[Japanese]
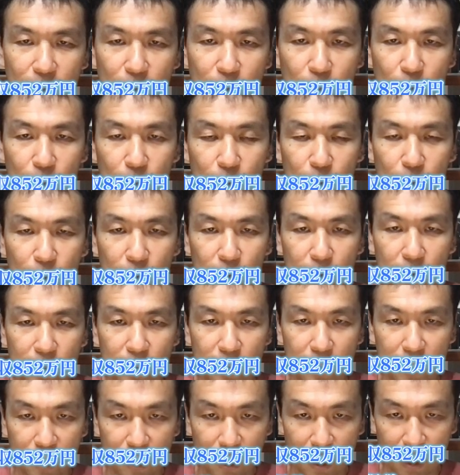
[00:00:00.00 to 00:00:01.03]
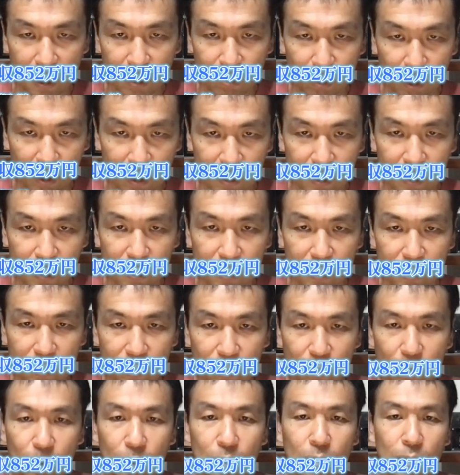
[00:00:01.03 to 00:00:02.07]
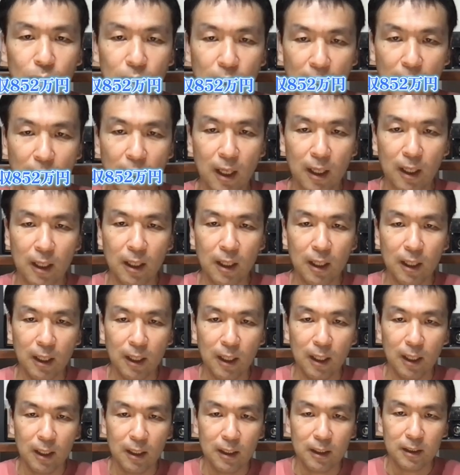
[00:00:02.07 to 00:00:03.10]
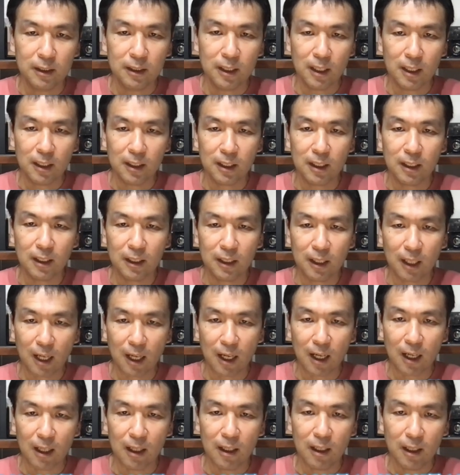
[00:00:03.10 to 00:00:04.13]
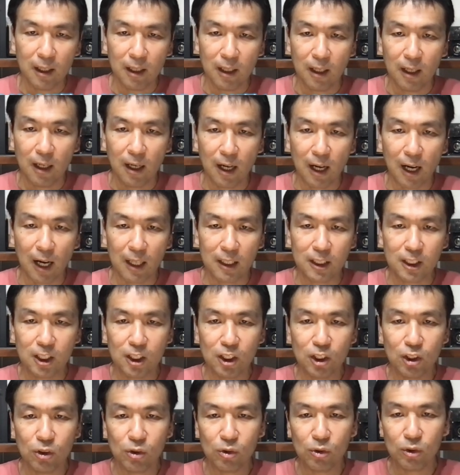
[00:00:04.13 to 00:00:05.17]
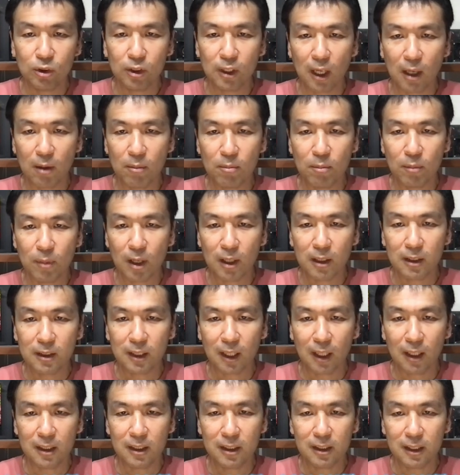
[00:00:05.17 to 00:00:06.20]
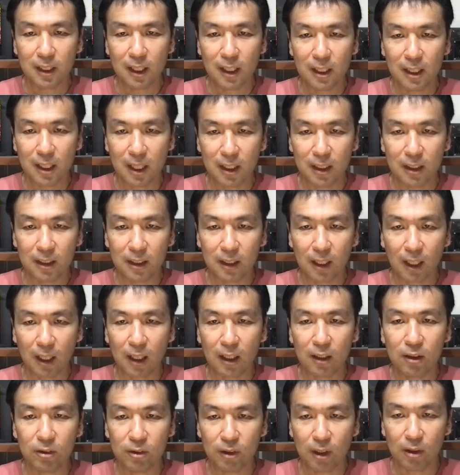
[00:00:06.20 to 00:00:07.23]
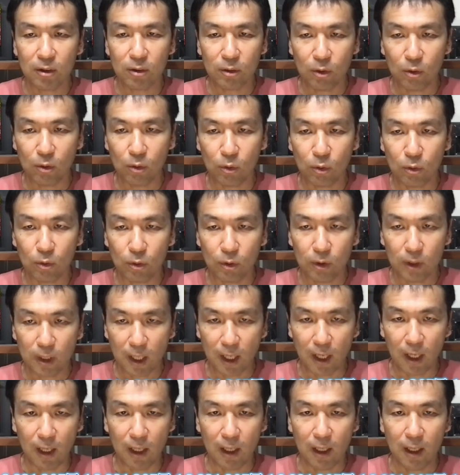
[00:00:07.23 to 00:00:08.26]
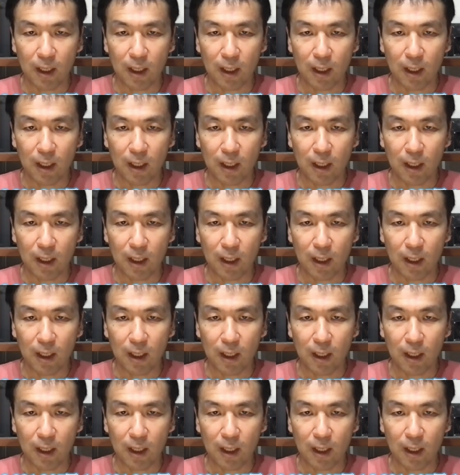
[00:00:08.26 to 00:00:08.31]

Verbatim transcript: いうことになります。ということで、税金が83万3000円高くなるということで、